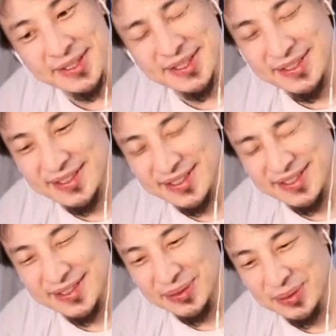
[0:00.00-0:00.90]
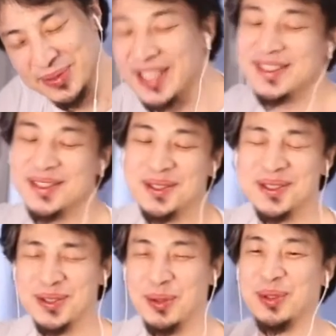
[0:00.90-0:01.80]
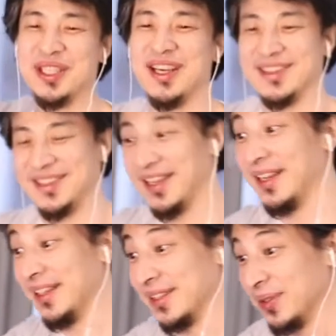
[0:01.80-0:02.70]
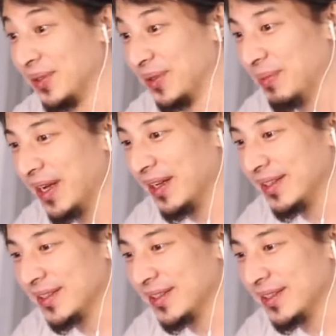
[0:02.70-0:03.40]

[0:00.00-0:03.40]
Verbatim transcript: うんと、二つストーリーがあって、その、まあ、